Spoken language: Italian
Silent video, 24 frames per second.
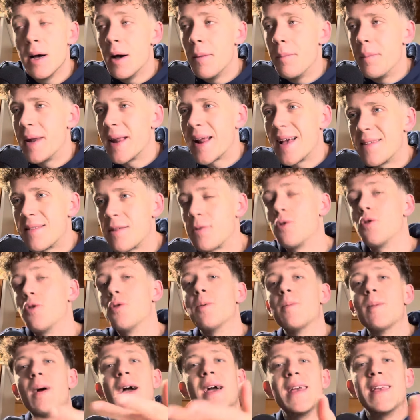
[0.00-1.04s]
perché secondo
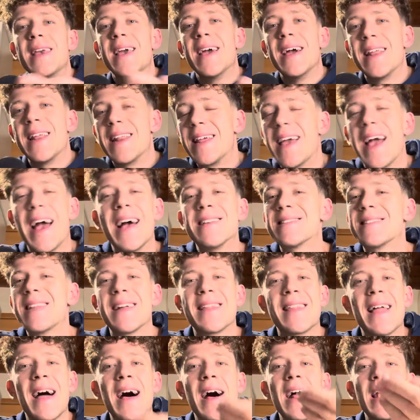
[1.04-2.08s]
me ieri è
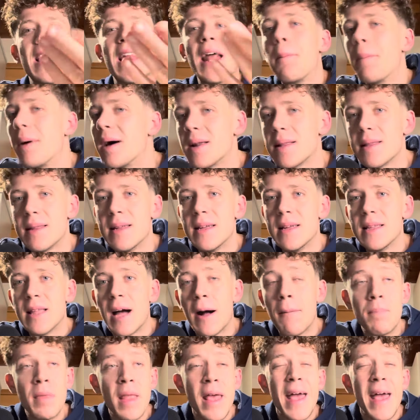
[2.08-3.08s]
stata la partita